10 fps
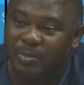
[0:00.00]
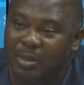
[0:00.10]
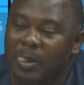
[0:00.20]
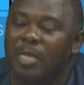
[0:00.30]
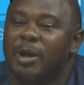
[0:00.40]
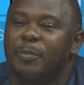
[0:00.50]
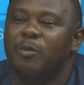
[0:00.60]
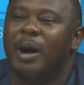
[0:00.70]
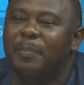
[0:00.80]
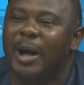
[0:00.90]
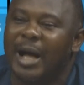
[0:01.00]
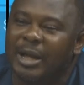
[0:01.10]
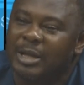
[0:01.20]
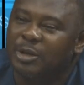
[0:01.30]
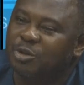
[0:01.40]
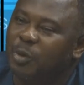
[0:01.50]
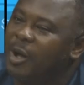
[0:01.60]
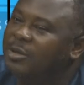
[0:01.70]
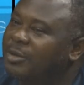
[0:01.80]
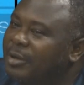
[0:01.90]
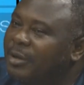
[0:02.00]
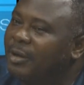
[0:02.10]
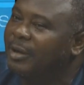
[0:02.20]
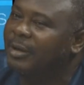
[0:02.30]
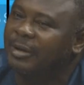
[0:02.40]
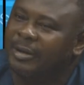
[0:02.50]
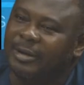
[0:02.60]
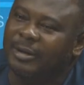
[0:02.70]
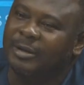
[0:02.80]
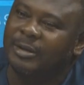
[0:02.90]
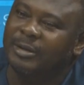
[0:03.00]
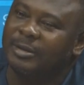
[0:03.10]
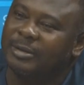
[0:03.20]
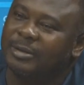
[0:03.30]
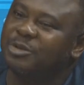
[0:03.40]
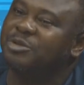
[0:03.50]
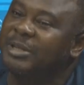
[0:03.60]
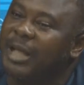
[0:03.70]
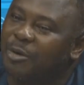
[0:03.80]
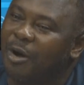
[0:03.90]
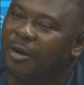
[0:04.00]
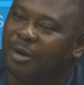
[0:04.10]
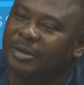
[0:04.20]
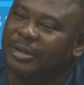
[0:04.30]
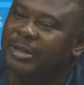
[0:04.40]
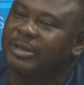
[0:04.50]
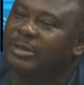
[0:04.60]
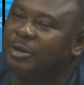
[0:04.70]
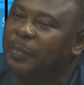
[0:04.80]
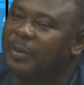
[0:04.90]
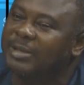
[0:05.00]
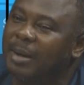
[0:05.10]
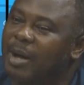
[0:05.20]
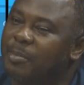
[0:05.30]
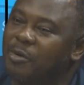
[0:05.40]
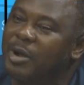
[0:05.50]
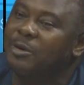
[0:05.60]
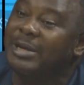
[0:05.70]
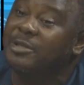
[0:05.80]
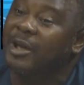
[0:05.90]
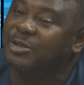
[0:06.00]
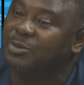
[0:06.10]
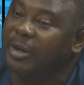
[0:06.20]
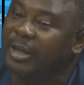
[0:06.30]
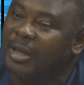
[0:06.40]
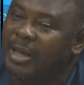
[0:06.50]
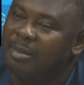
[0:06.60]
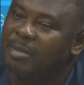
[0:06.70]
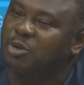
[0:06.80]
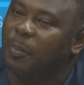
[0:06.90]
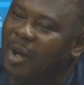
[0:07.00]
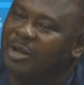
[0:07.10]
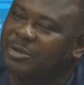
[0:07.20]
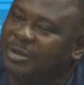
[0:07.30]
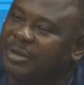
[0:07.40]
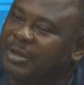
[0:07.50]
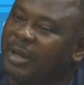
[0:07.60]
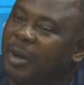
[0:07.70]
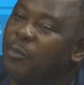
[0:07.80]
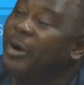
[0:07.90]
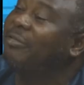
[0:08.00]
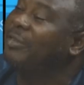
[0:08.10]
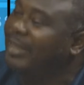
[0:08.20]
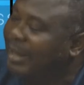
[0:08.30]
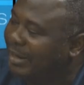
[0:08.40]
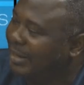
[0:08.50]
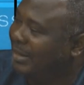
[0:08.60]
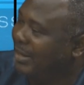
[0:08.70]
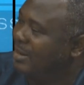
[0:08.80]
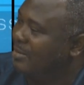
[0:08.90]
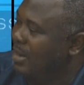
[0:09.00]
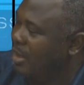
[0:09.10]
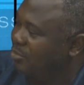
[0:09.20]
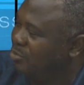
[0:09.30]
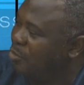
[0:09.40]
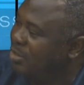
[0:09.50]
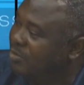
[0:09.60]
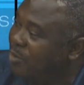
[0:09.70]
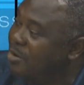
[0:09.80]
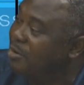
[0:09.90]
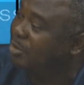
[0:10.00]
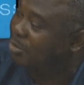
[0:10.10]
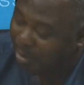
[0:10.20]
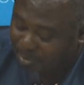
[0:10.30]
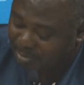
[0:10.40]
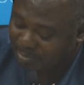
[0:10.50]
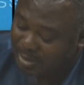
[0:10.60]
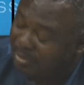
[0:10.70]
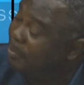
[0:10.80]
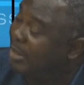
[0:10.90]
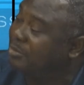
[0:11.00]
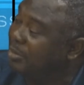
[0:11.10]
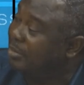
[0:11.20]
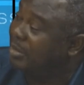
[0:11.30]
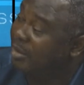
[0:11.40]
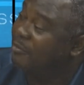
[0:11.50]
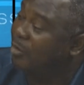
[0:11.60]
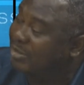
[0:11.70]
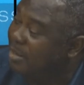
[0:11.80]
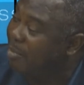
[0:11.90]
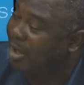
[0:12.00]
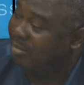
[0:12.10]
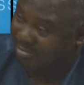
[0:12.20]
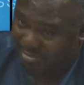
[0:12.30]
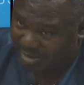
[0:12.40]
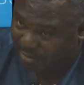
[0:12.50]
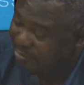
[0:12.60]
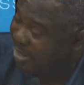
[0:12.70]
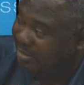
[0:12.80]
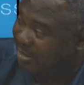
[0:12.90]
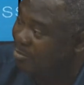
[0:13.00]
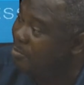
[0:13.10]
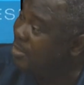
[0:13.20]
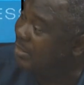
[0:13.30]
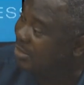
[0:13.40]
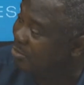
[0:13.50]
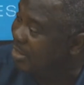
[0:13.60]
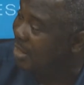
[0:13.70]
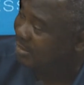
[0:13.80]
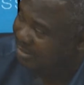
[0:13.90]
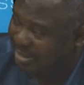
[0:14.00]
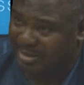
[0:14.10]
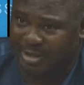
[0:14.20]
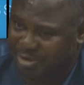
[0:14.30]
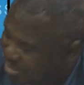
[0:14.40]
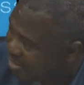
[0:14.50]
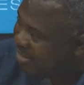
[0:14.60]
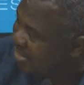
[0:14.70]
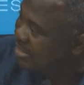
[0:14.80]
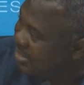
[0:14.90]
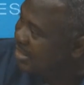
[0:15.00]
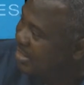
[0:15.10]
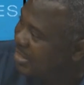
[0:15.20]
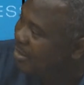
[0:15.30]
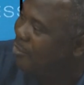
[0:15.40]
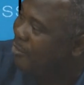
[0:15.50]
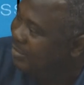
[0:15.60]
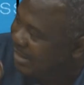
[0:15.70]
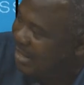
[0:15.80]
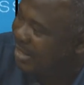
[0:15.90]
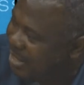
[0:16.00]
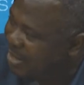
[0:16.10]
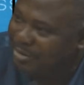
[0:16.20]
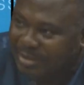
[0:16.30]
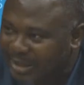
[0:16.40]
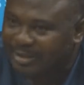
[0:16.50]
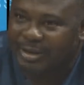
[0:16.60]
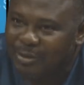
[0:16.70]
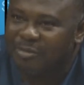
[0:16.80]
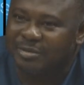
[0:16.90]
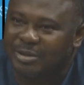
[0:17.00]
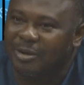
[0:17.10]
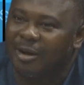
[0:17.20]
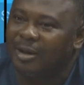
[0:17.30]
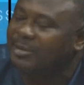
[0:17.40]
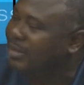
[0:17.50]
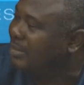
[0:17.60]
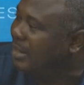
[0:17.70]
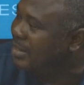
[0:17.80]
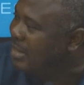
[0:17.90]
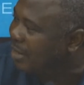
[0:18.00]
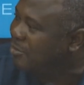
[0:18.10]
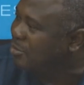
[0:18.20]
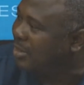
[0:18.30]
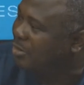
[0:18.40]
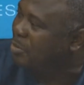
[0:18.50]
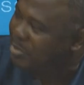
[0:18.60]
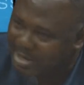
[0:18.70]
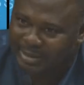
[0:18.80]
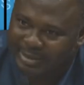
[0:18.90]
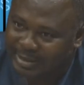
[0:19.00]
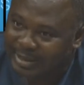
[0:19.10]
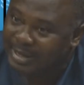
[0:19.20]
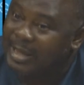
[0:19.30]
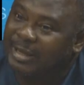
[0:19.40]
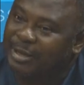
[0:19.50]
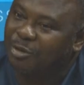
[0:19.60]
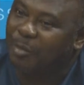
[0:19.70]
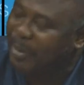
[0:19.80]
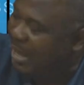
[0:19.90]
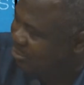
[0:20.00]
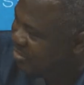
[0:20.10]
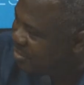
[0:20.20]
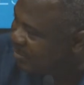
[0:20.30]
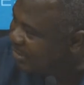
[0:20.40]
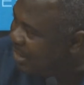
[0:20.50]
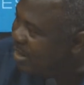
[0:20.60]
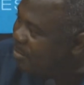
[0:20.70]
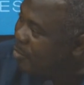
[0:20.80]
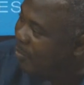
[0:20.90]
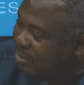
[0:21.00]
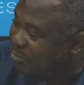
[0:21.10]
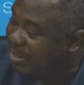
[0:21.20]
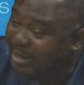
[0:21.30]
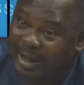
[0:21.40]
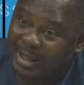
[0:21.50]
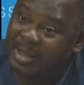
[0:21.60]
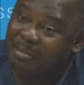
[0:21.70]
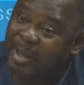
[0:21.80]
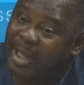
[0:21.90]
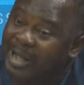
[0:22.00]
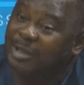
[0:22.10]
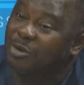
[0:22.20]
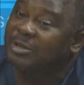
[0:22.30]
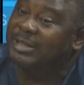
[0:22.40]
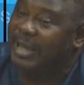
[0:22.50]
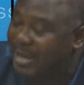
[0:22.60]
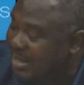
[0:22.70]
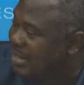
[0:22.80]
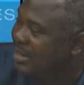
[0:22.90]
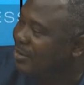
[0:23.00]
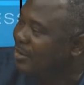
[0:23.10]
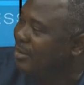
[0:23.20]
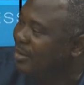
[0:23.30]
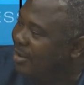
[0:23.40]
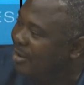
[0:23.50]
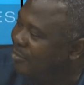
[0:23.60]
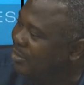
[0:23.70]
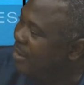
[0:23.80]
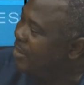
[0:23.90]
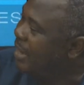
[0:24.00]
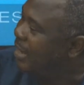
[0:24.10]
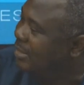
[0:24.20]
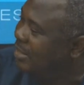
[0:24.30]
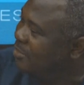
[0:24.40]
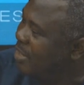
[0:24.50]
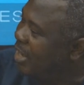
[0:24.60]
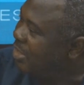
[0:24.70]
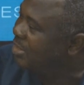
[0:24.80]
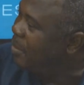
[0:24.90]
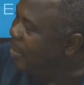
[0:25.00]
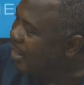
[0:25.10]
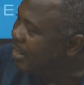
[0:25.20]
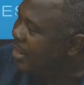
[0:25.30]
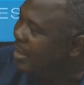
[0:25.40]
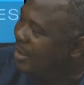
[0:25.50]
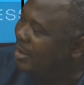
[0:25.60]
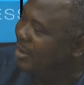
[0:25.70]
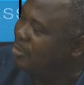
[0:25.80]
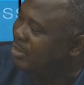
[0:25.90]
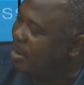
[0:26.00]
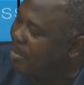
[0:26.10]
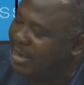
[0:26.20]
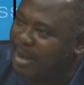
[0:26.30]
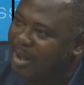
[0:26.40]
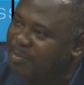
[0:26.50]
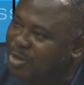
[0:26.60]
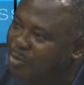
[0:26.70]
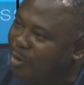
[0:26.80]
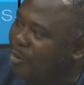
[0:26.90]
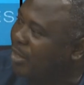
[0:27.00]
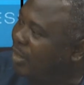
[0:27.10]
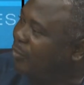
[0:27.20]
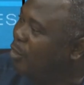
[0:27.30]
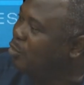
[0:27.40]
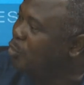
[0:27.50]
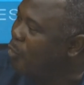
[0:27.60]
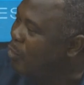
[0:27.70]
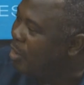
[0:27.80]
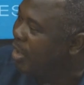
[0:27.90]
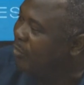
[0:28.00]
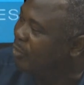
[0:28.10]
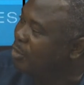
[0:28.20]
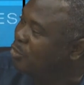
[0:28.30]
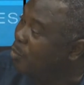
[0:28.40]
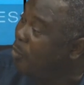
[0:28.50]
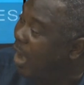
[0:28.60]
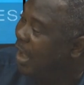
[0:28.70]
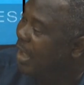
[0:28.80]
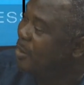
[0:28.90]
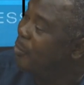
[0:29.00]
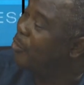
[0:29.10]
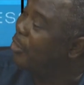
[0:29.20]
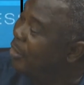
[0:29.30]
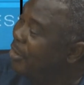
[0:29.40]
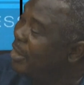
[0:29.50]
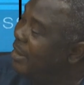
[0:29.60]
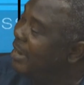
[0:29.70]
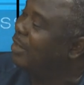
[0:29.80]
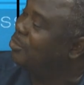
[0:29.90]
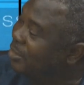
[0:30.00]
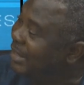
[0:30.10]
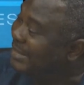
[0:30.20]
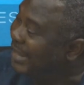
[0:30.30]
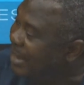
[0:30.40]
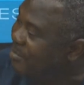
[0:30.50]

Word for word: dessus. Oui, pour ma part, je pense que je suis d'accord que le président Bagbo est le leader historique, mais je pense que pour éviter que la Côte d'Ivoire ne ressemble, parce que forcément, quand vous voyez cette mobilisation-là, c'est des gens qui ont derrière une certaine conviction, hein, une mm. certaine niaque, une certaine qui sont prêts à suivre le président Bagbo partout il ira. Mais quand on sait que euh, vous avez les classiques du RHDP, euh, euh, notamment Adama Bitogo, qui font tout et feu de tout bois mm. pour que la chose reste à la